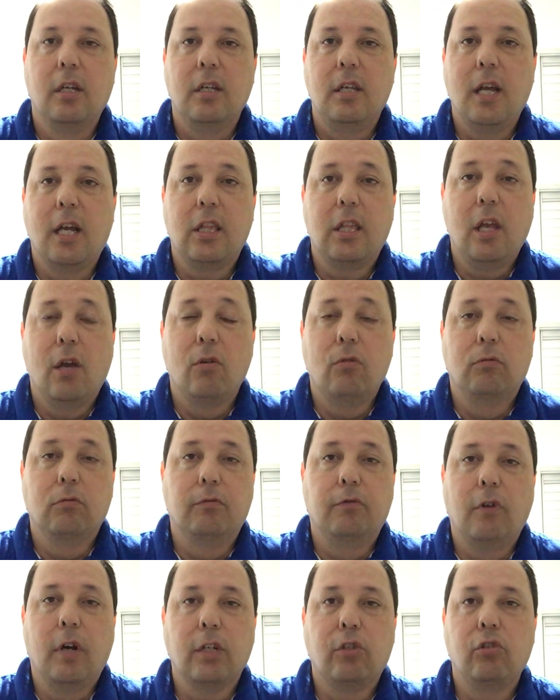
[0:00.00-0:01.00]
e até um
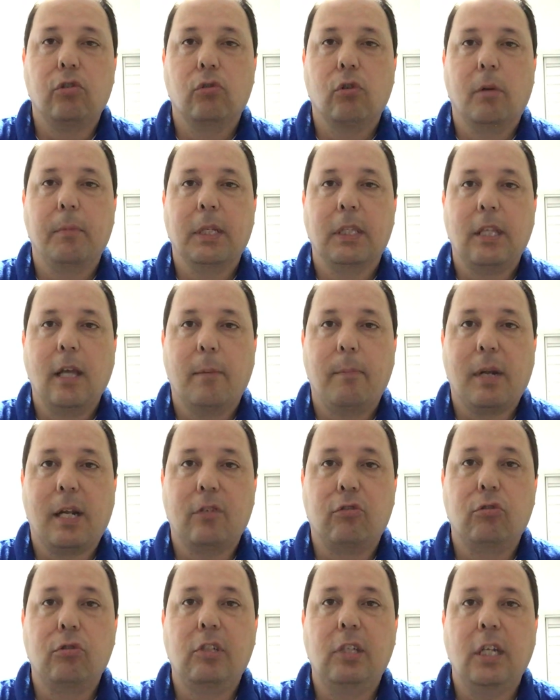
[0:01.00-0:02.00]
forte nome até
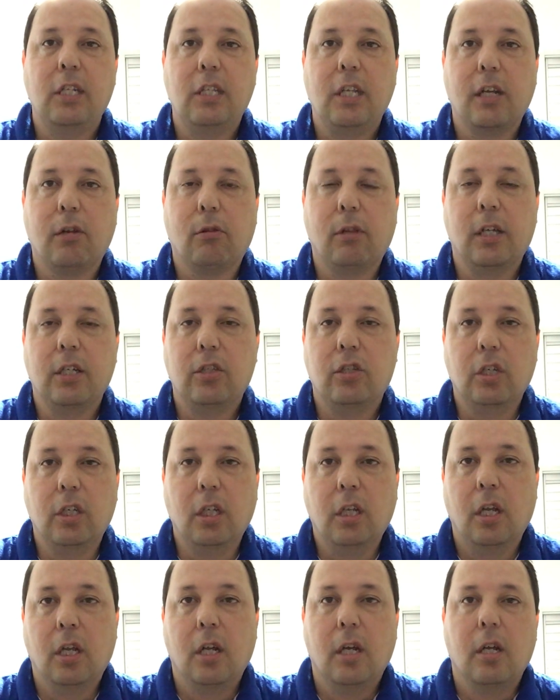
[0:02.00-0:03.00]
para suceder o
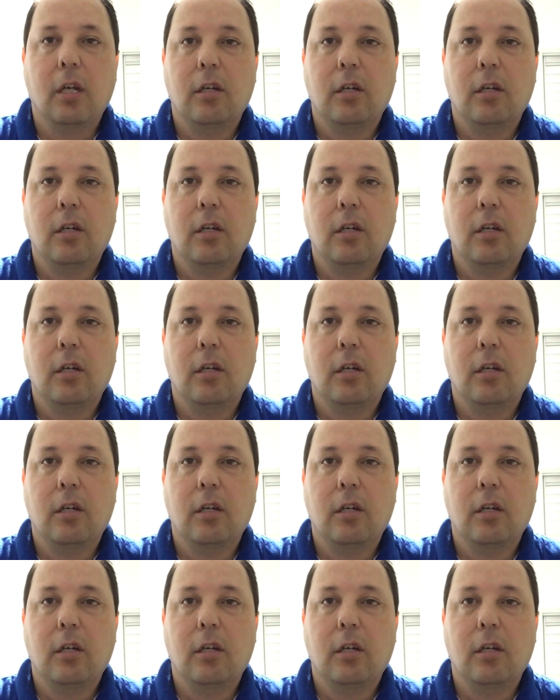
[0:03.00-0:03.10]
Landim